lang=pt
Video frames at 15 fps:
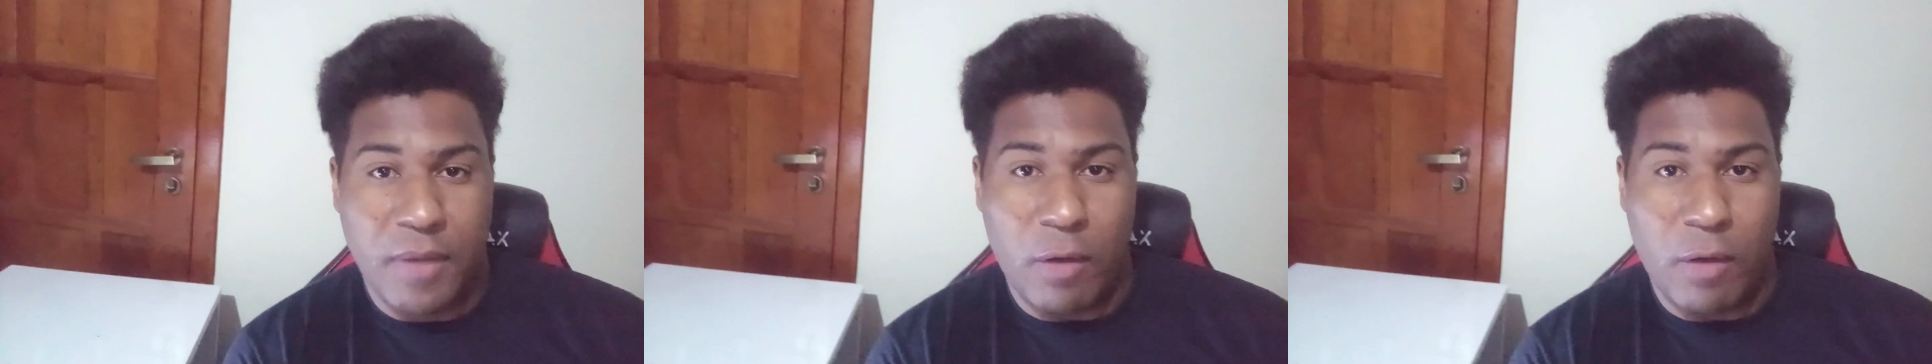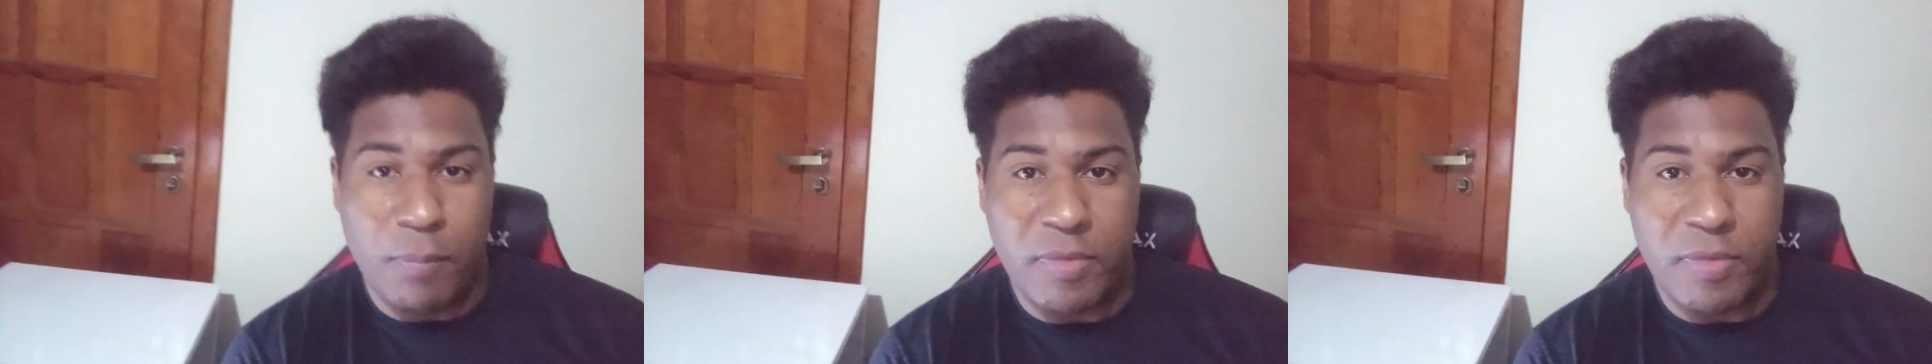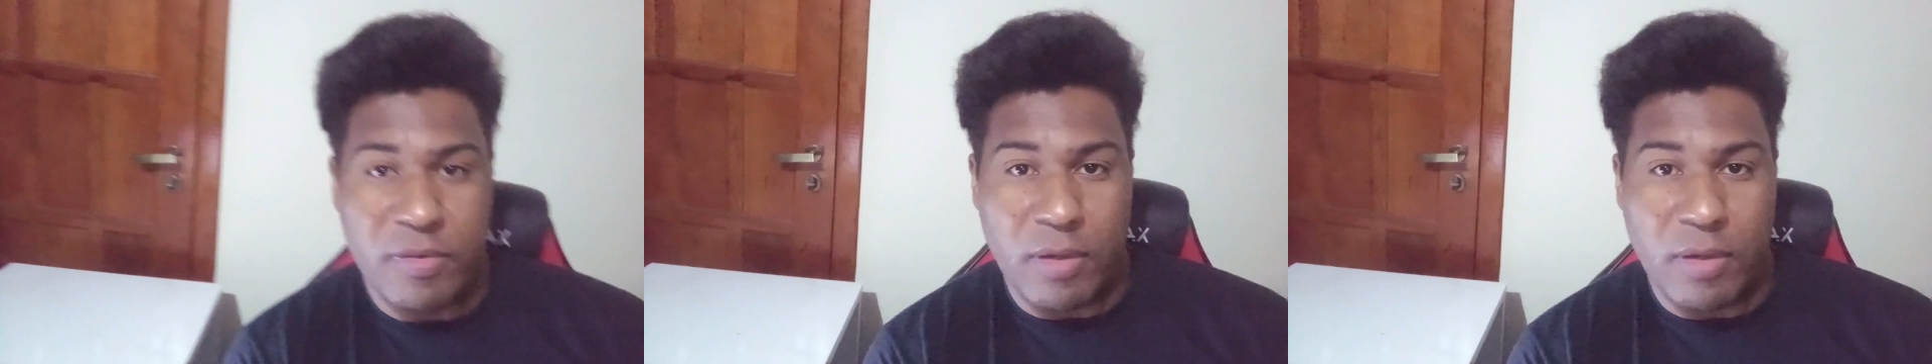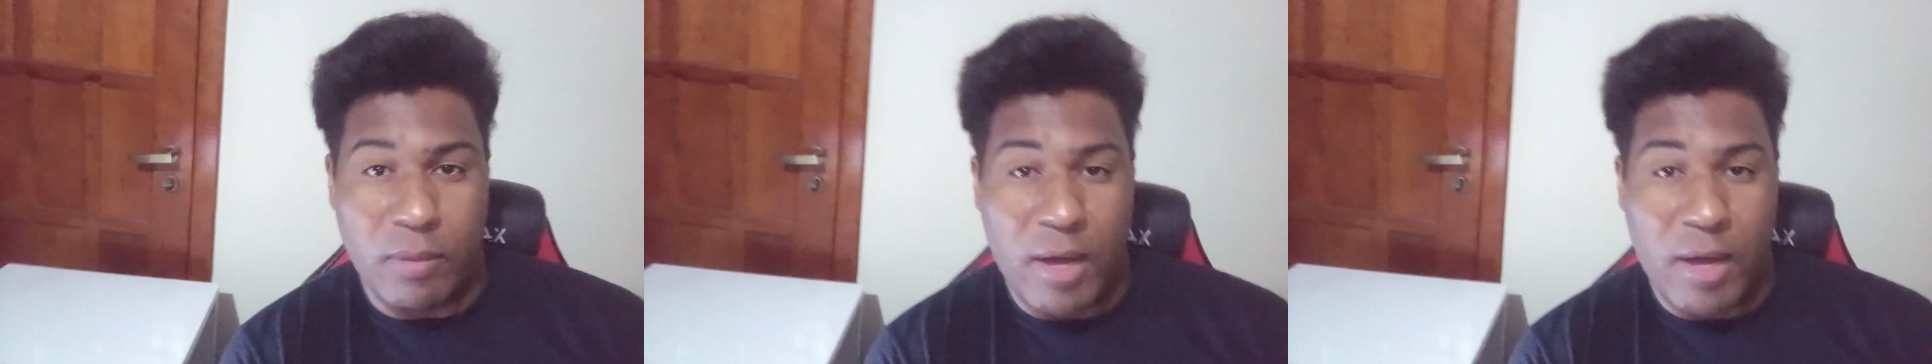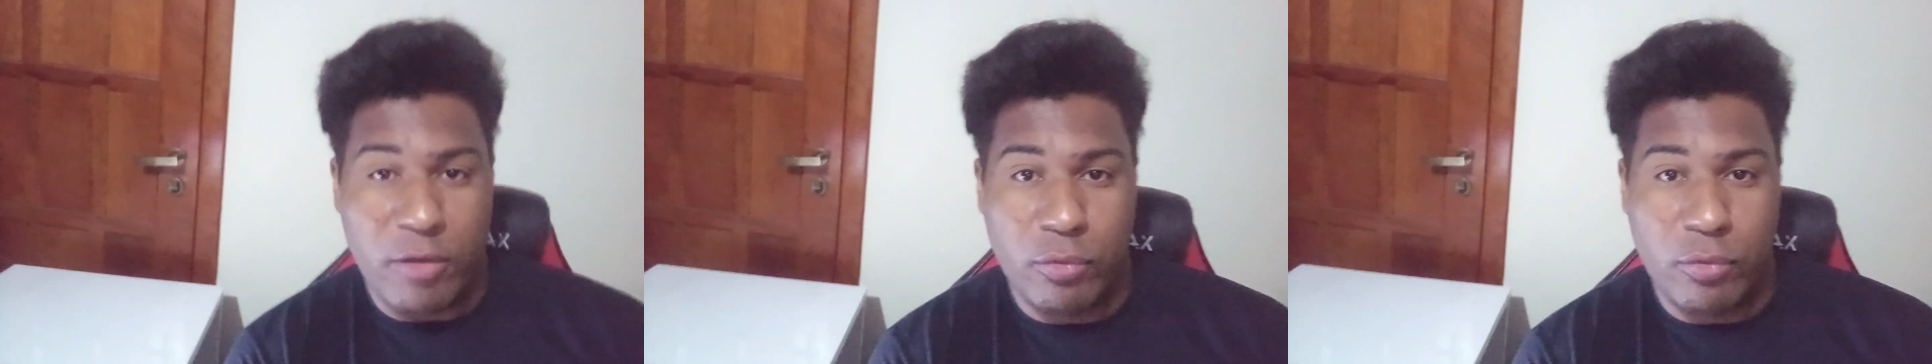a
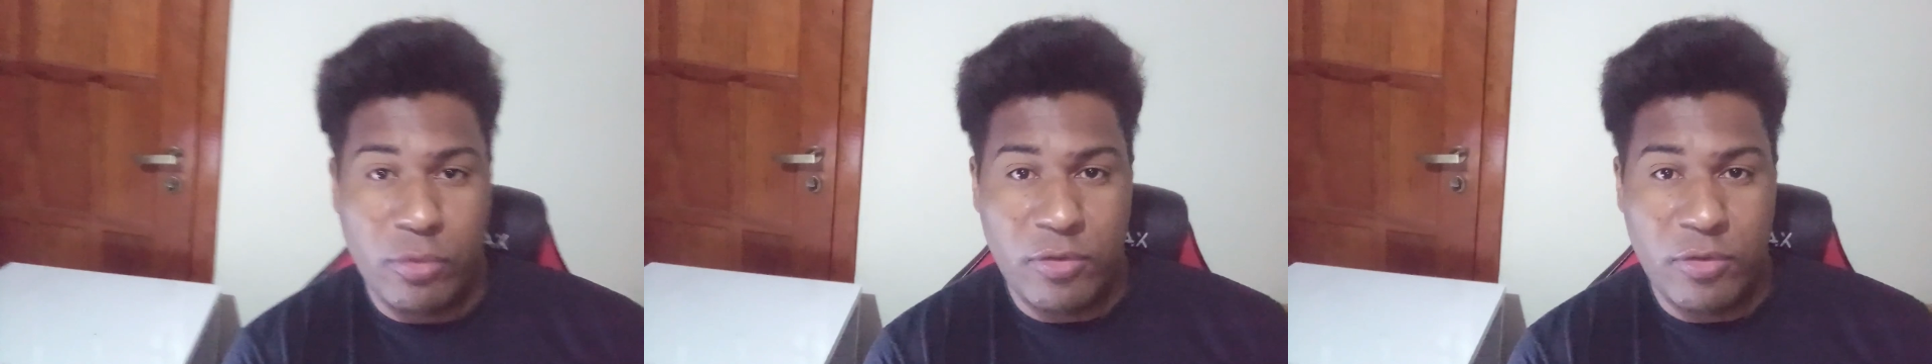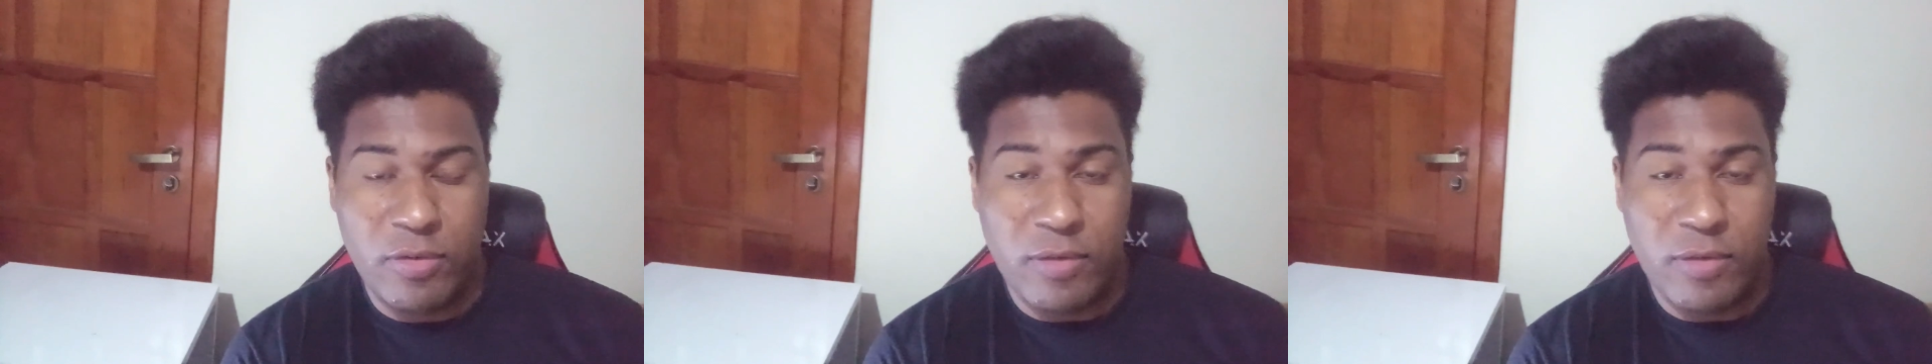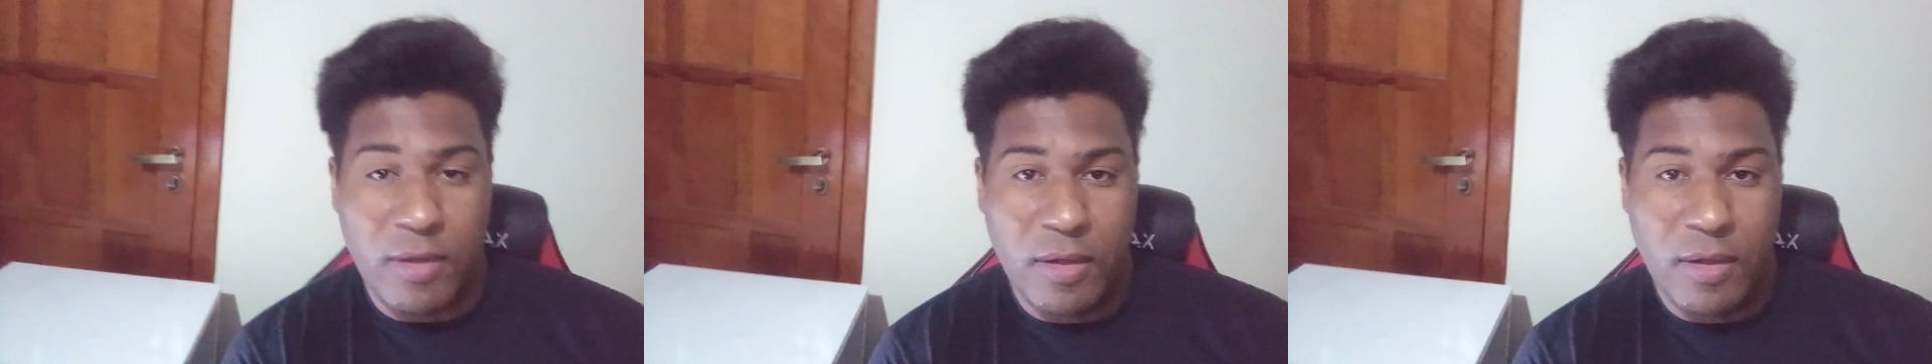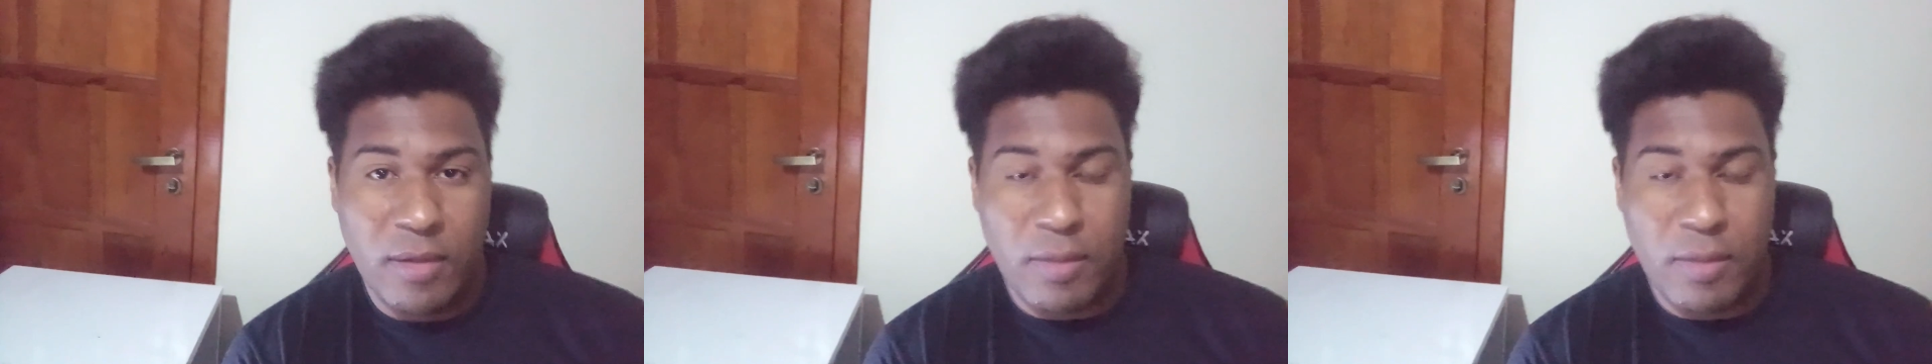opção Ajustes